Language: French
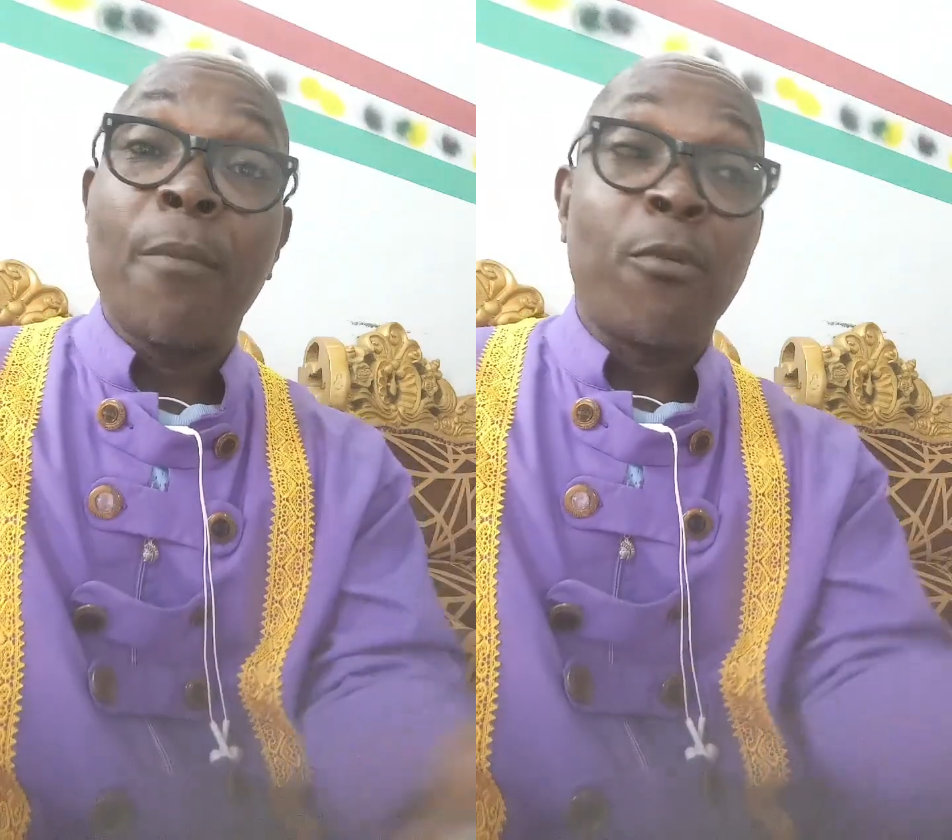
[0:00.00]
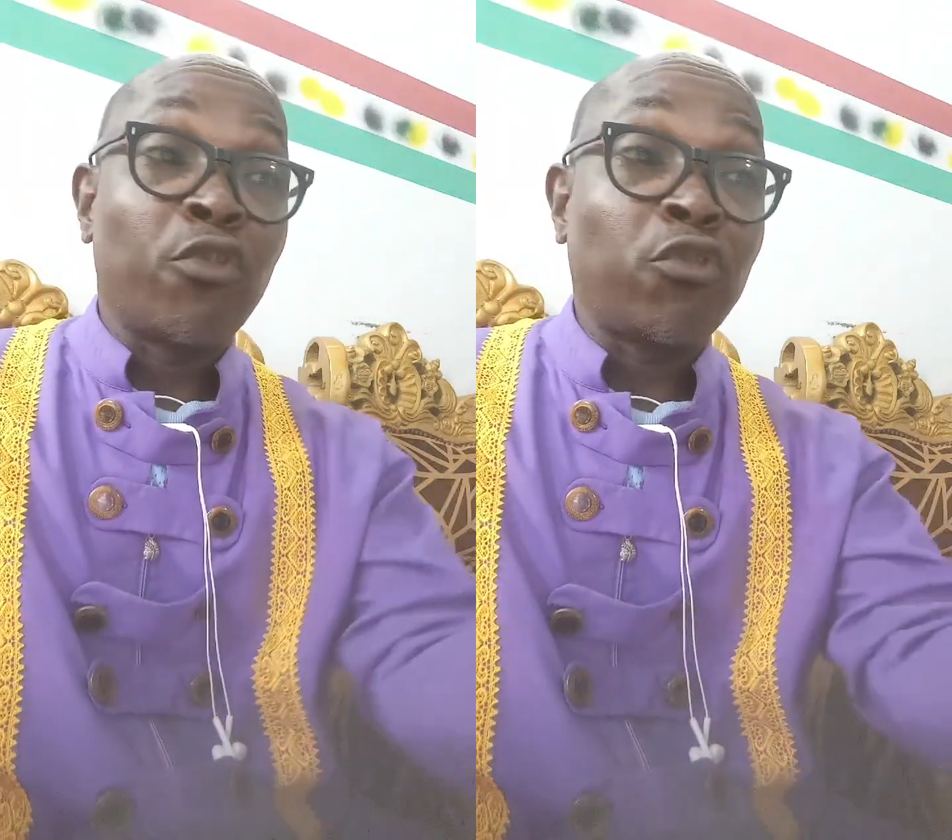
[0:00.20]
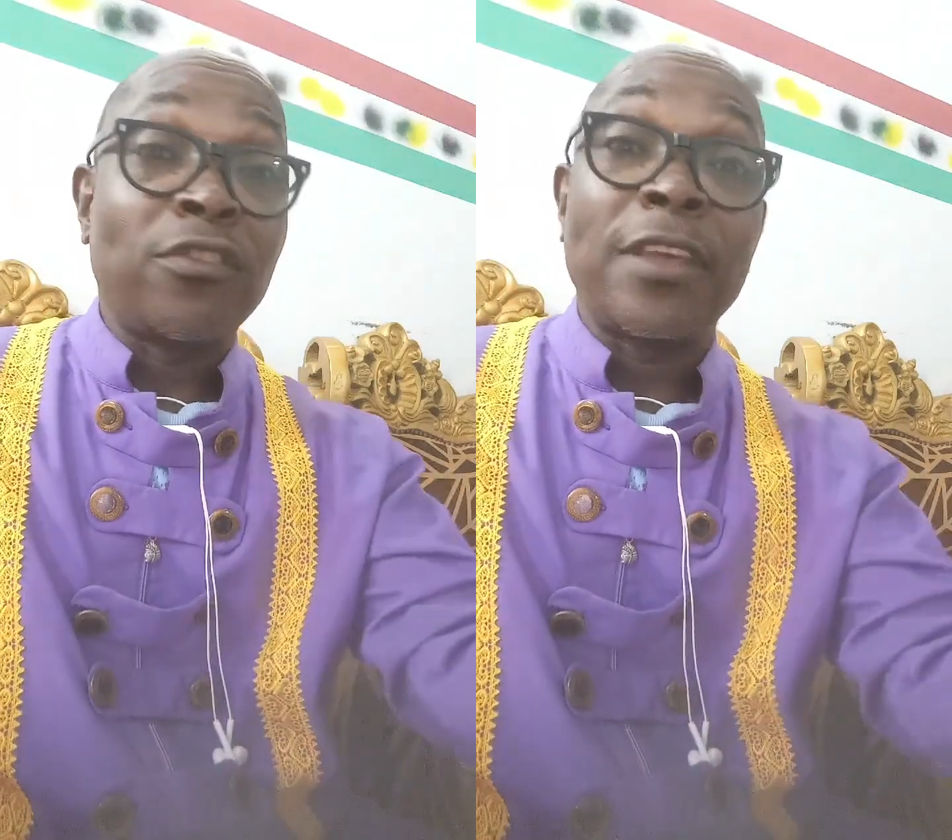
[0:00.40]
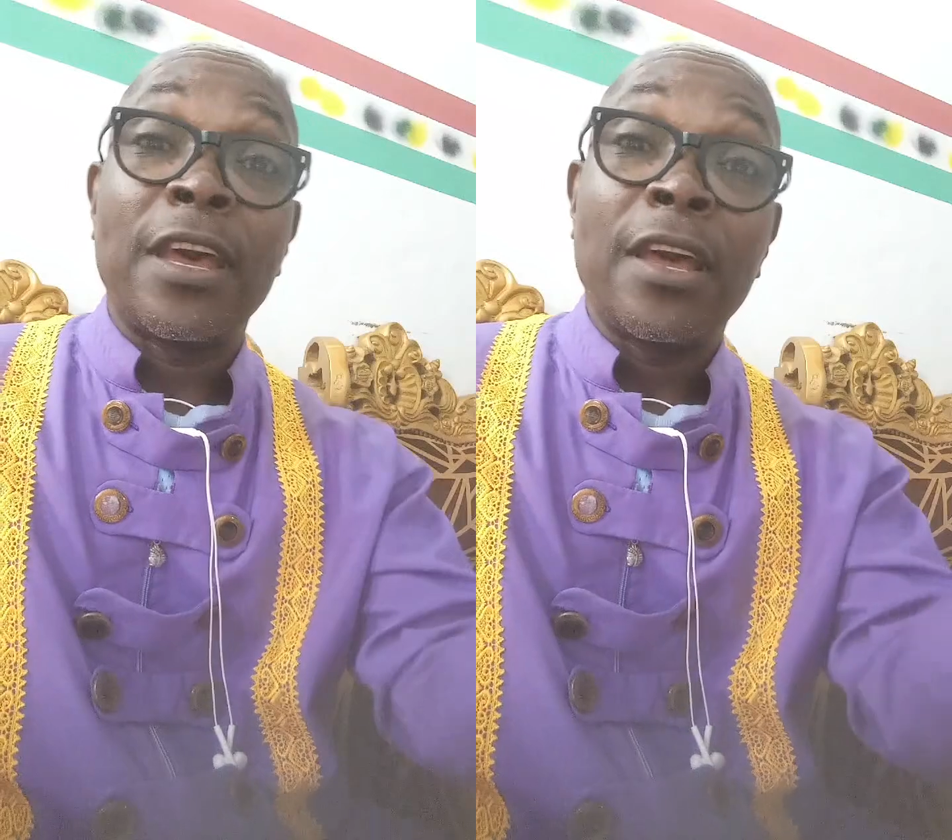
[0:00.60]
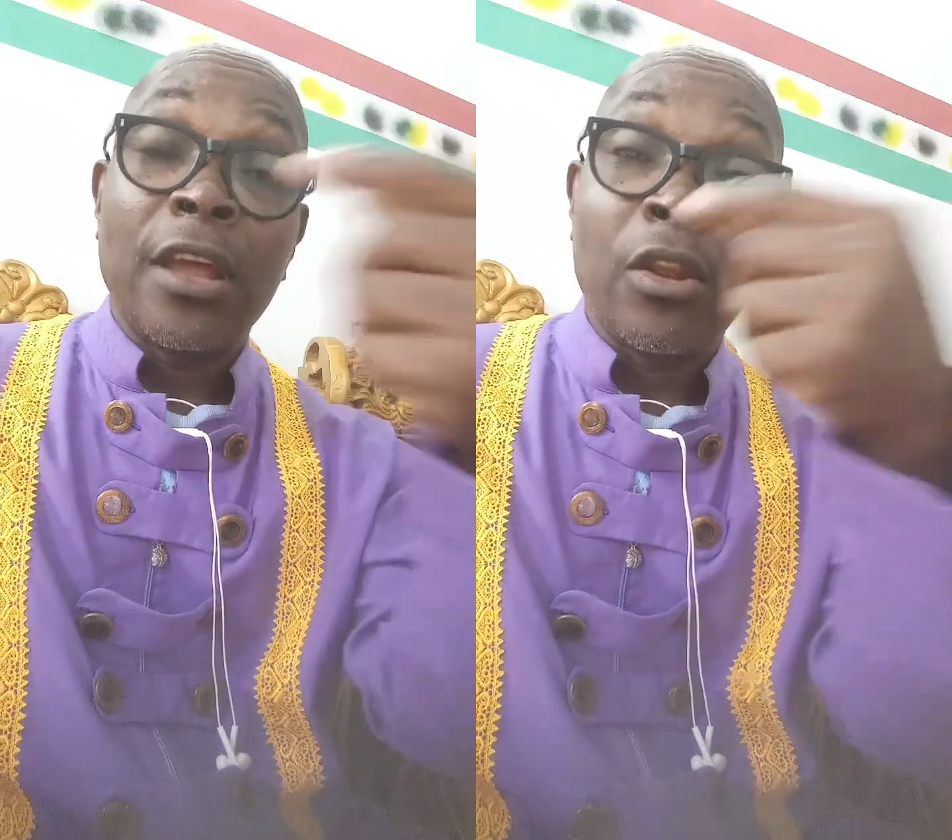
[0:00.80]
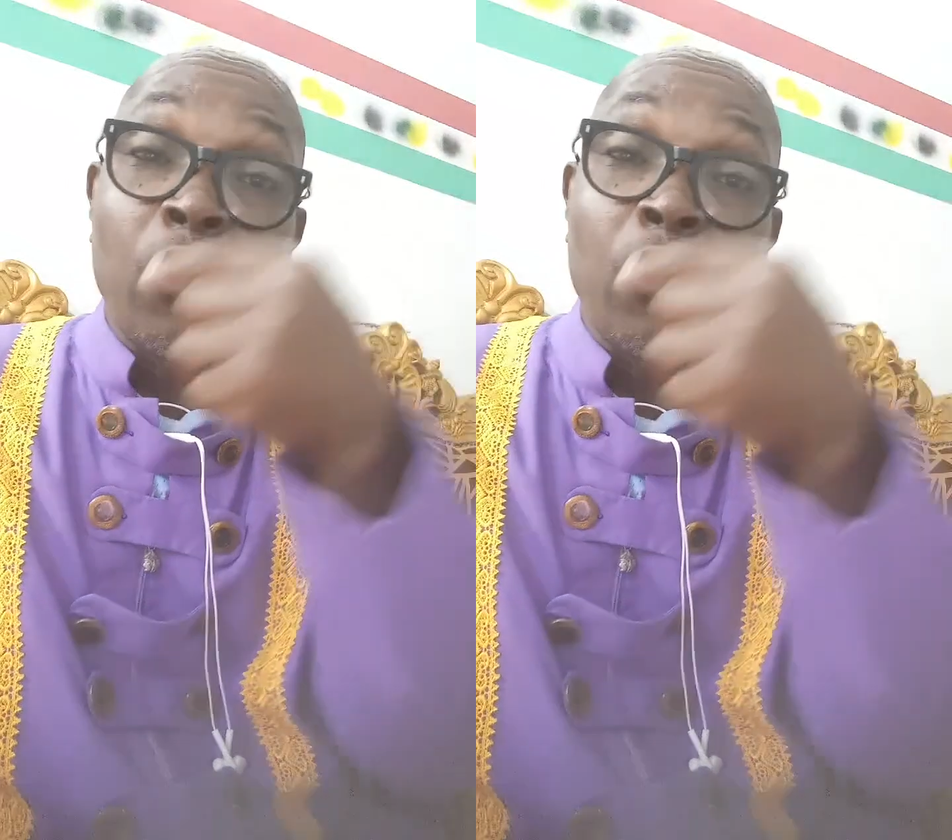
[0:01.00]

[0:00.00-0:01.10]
pour sucer